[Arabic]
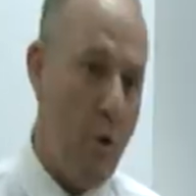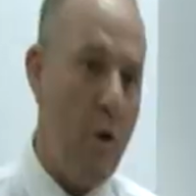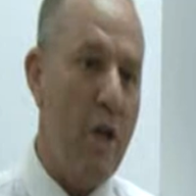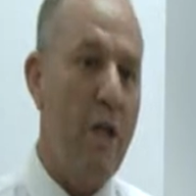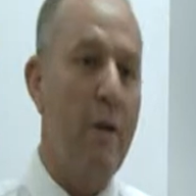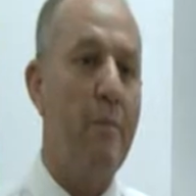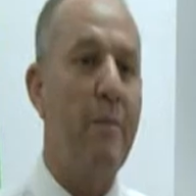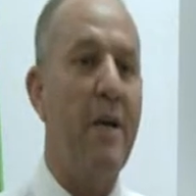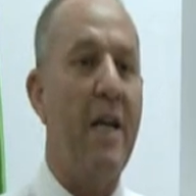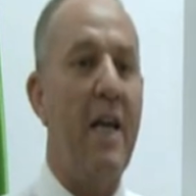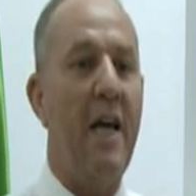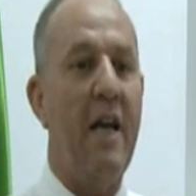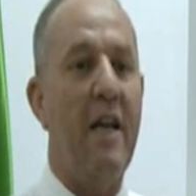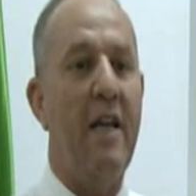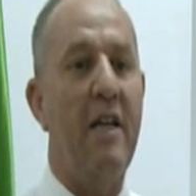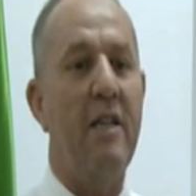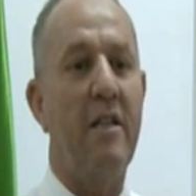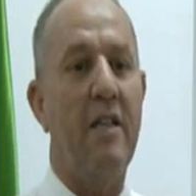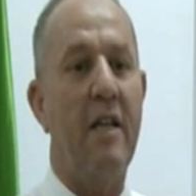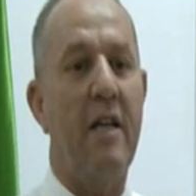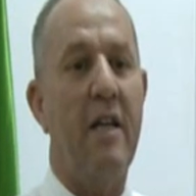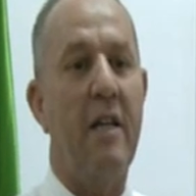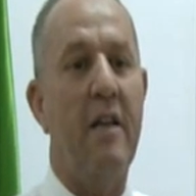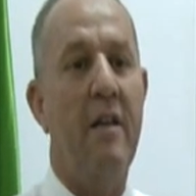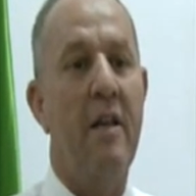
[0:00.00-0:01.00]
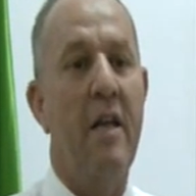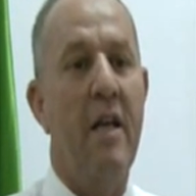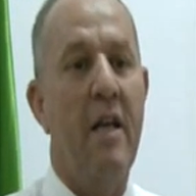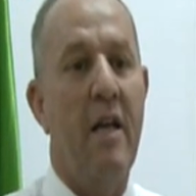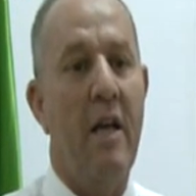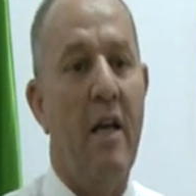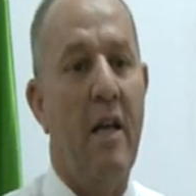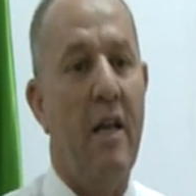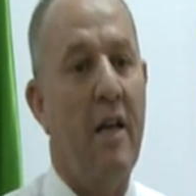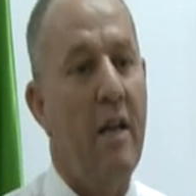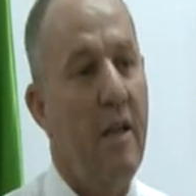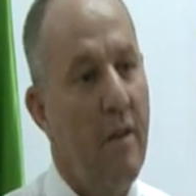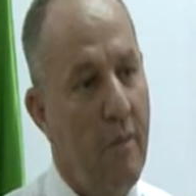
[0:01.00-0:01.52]
وهي مرحلة
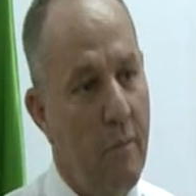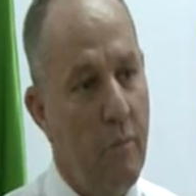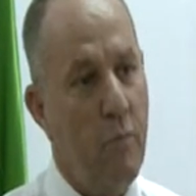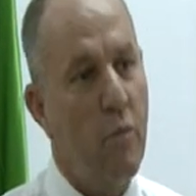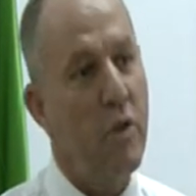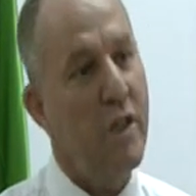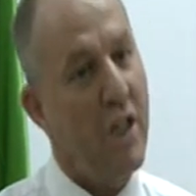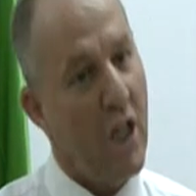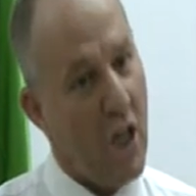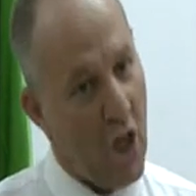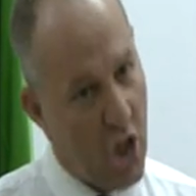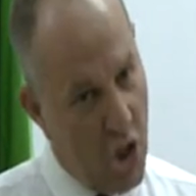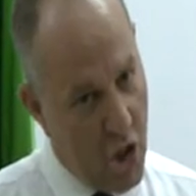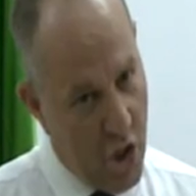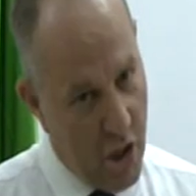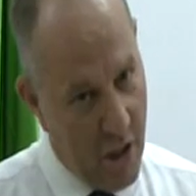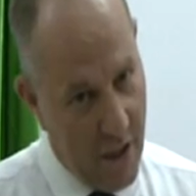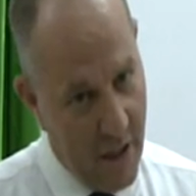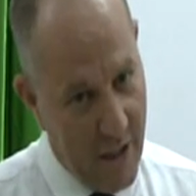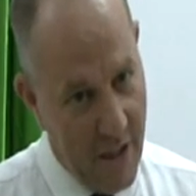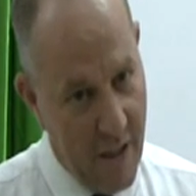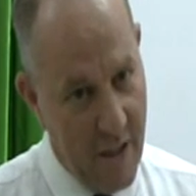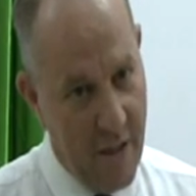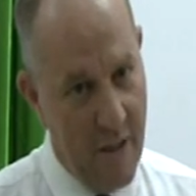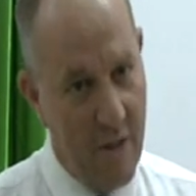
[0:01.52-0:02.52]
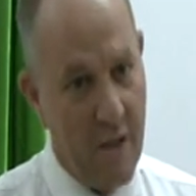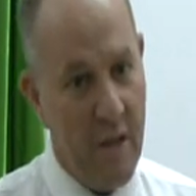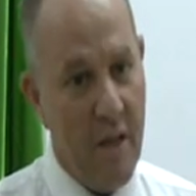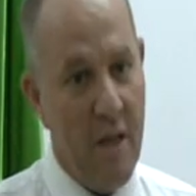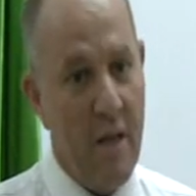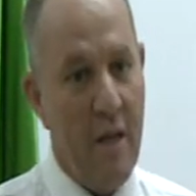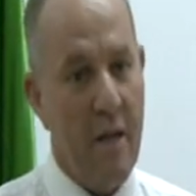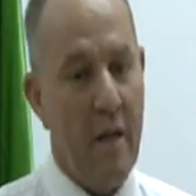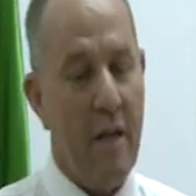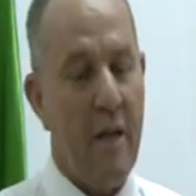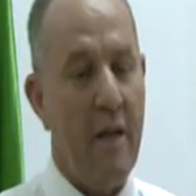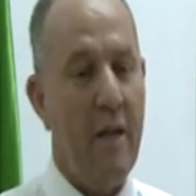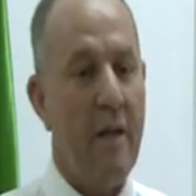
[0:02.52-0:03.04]
المترشحين
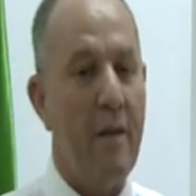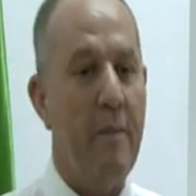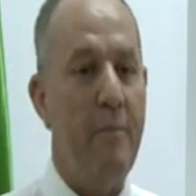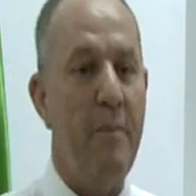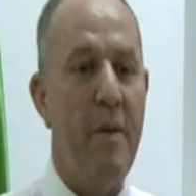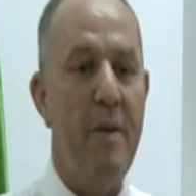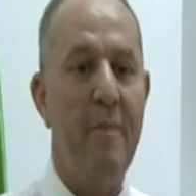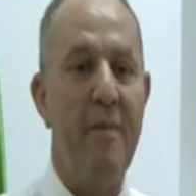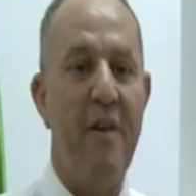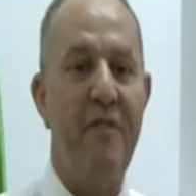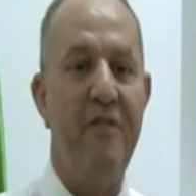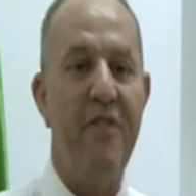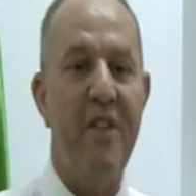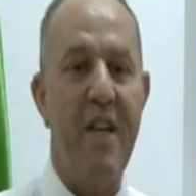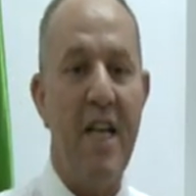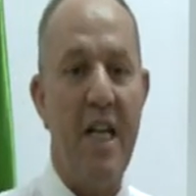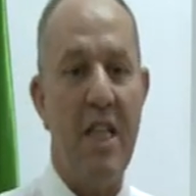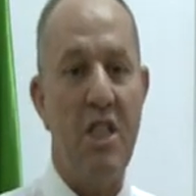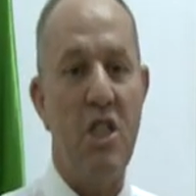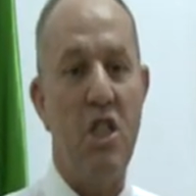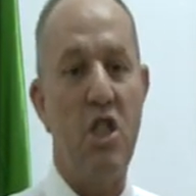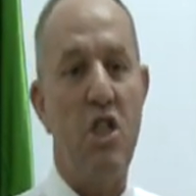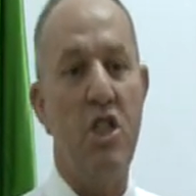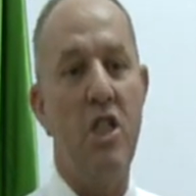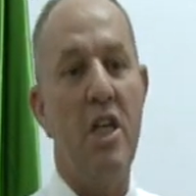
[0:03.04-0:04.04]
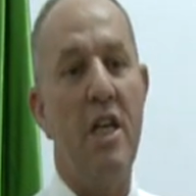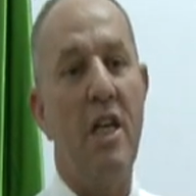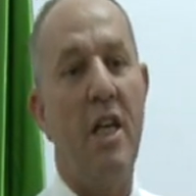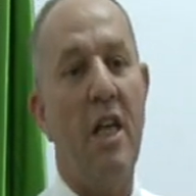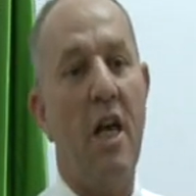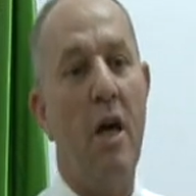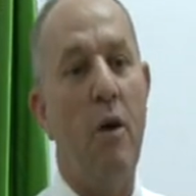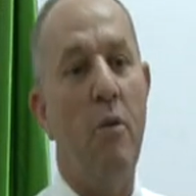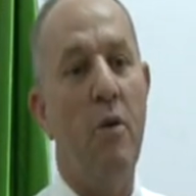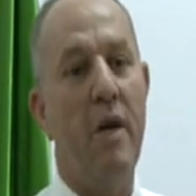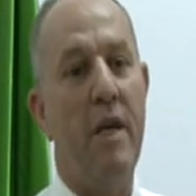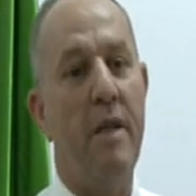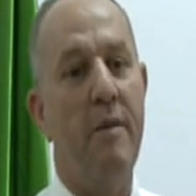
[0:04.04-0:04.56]
آه، بما فيها تسجيل
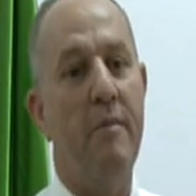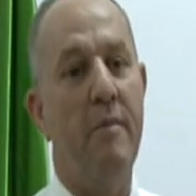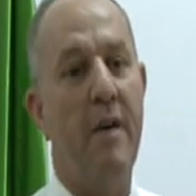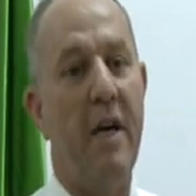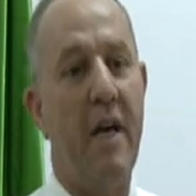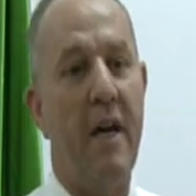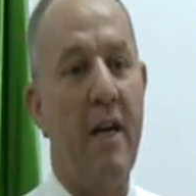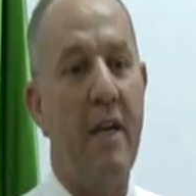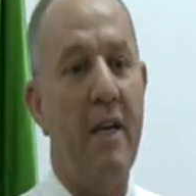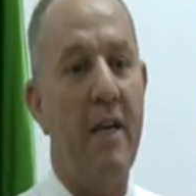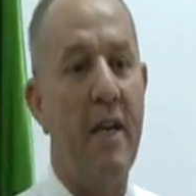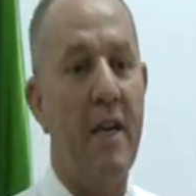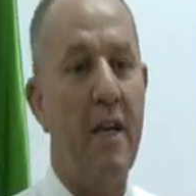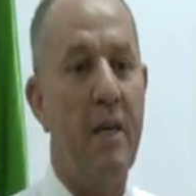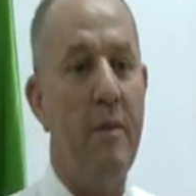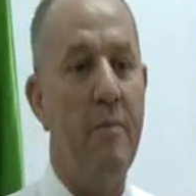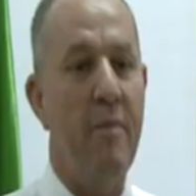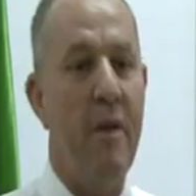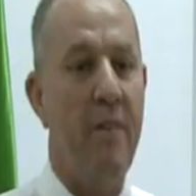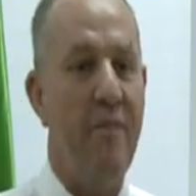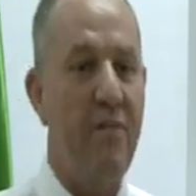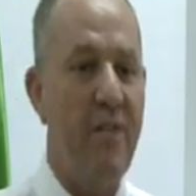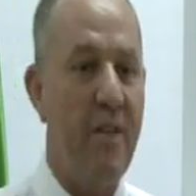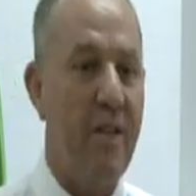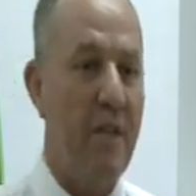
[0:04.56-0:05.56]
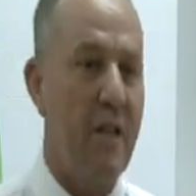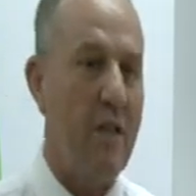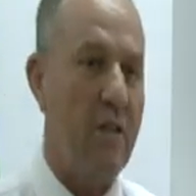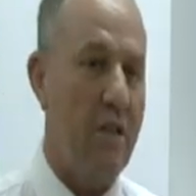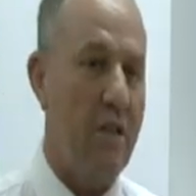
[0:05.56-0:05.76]
قوائم الراغبة في